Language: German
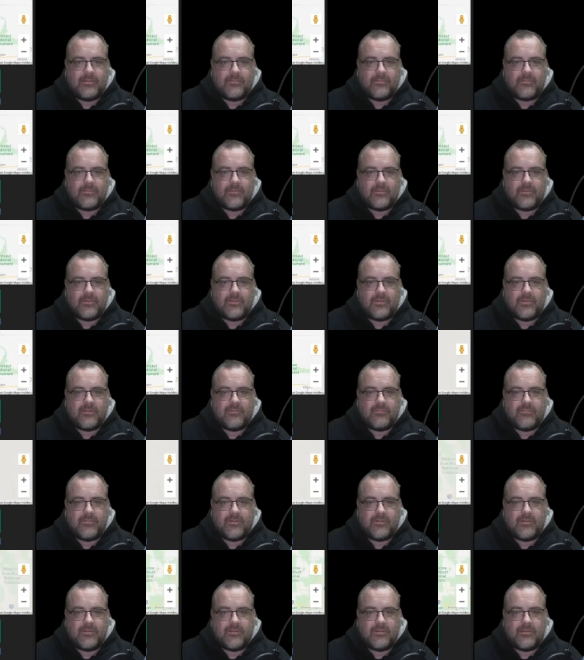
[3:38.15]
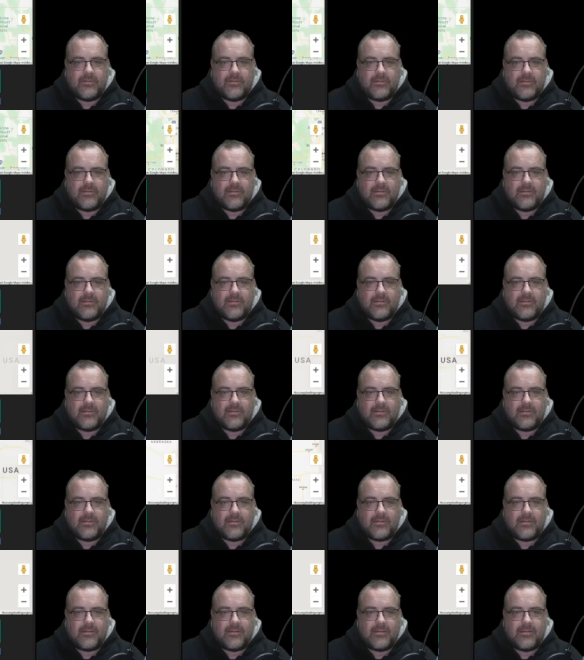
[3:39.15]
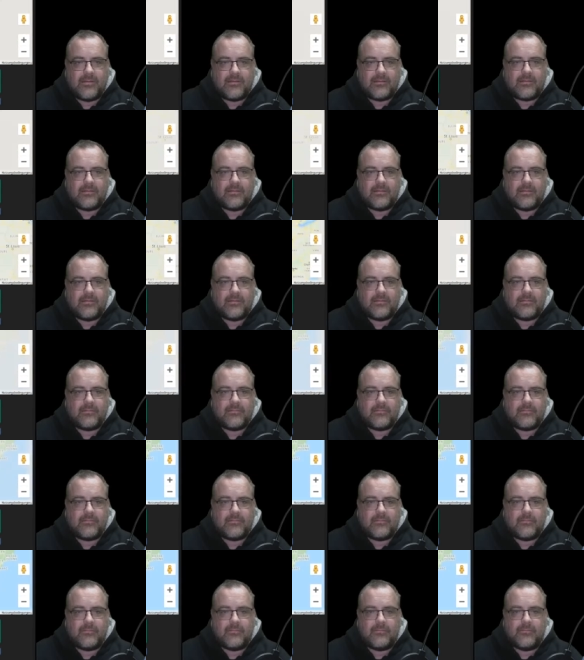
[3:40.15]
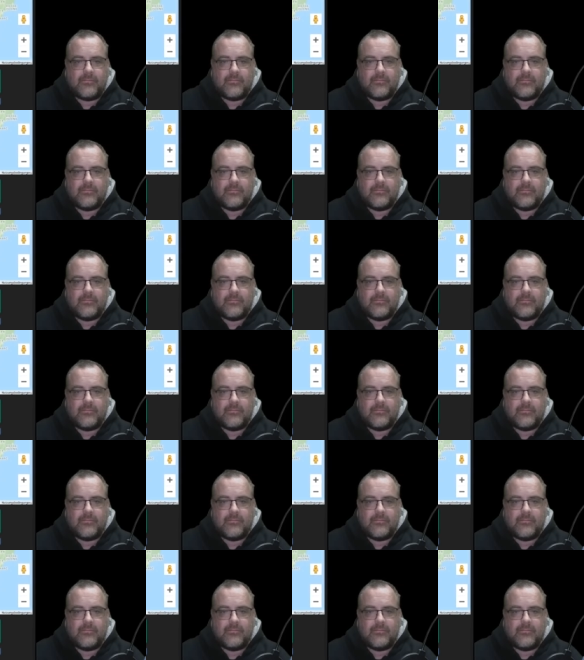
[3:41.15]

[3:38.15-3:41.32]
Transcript: sondern ich will hier in der Karte. So.